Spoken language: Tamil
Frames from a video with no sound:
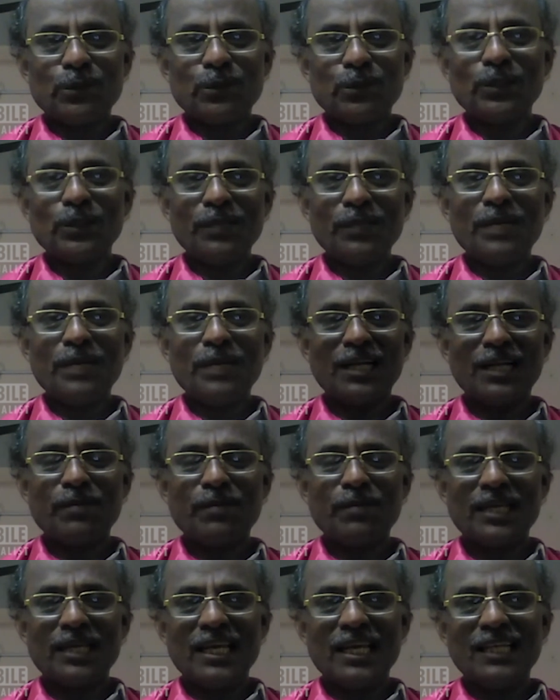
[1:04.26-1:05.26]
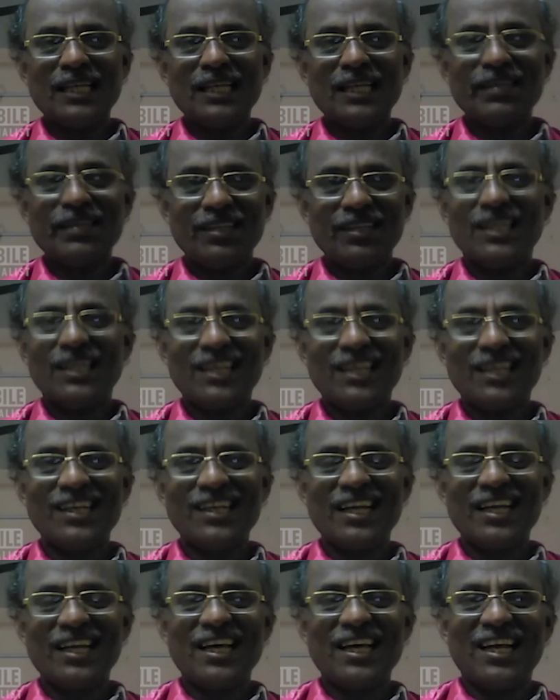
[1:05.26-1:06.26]
குதிரை மேலே நம்மளை ஏற்றி
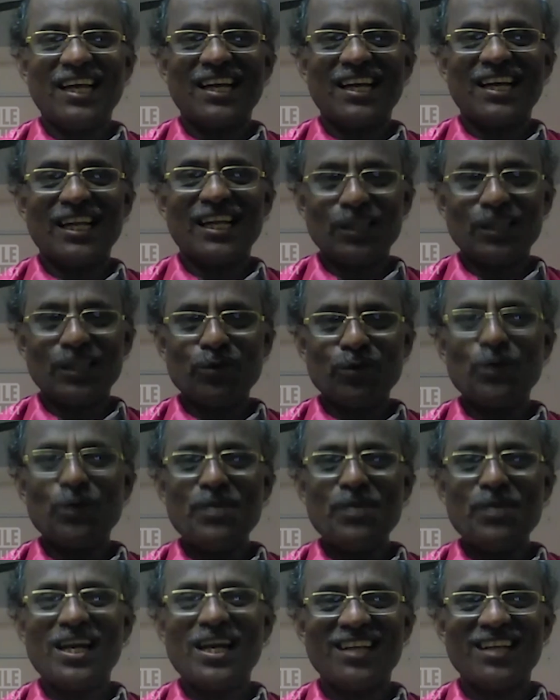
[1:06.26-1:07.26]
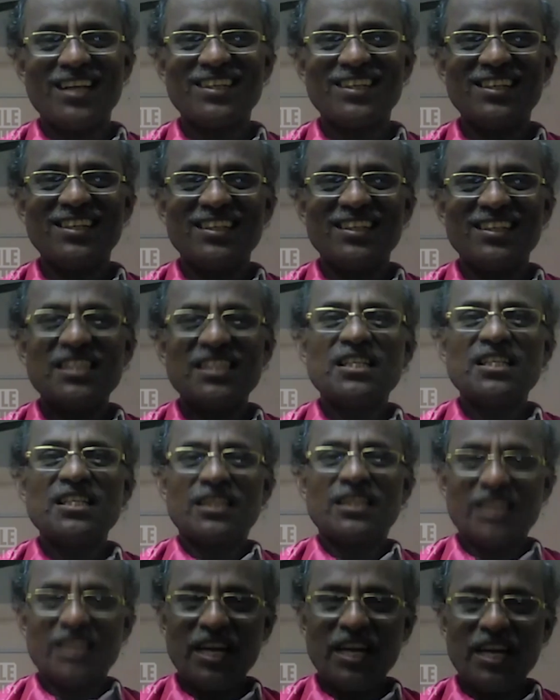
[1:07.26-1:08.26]
வைத்திருக்கின்ற அந்த உரிமையாளர்கள்
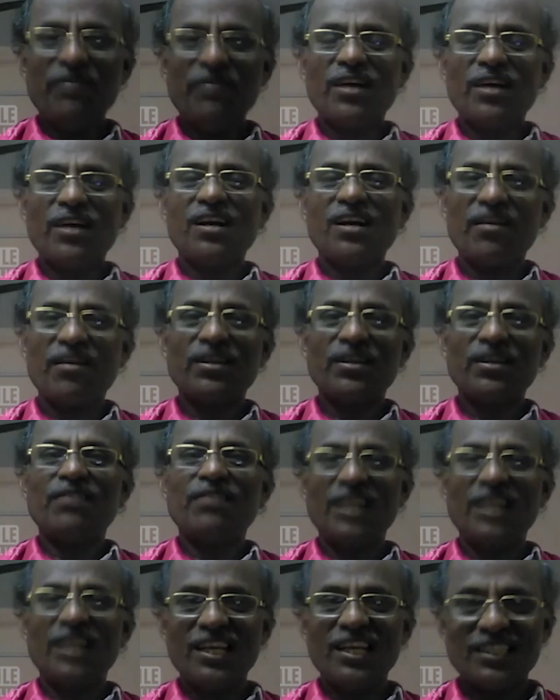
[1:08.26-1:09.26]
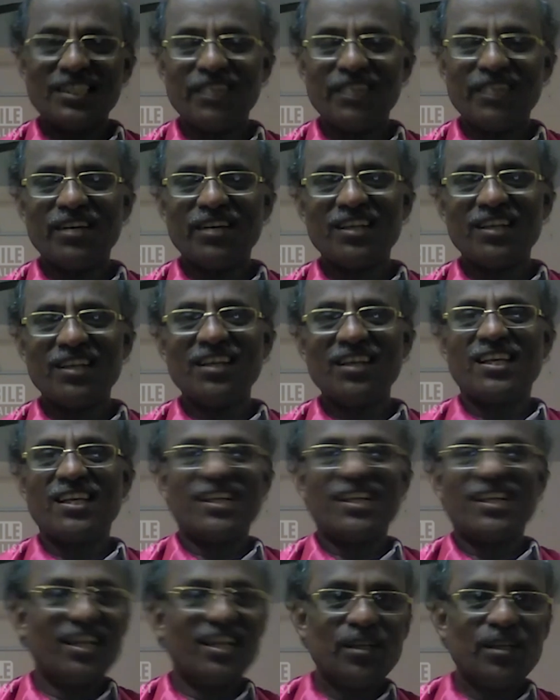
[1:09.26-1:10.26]
தெளிவாக அவர்கள் வேலையை செய்வார்கள்
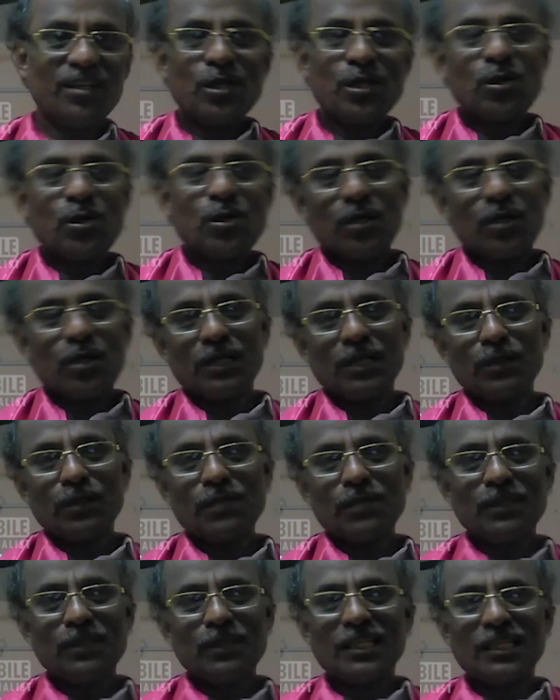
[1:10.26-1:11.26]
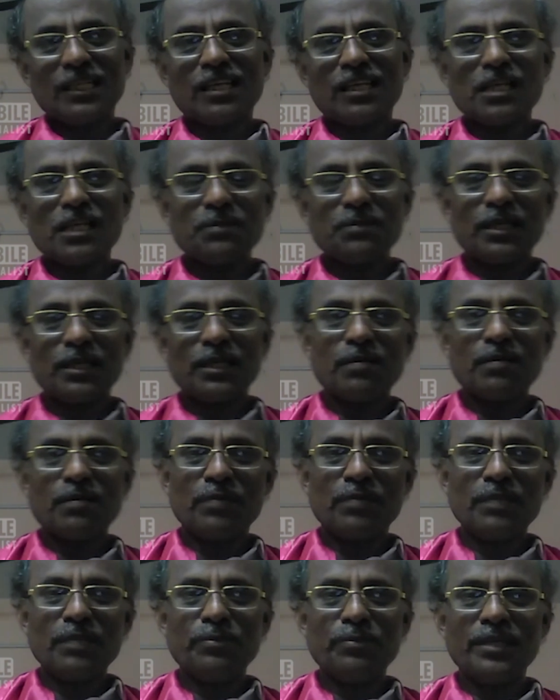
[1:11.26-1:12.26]
அதனால் ஒட்டுமொத்த டாஸ்மார்க்
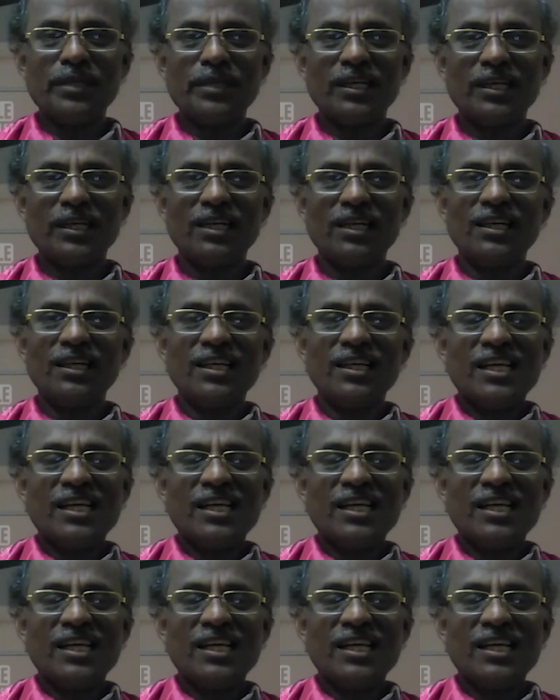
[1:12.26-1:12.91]
மதுப்பிரியர்கள்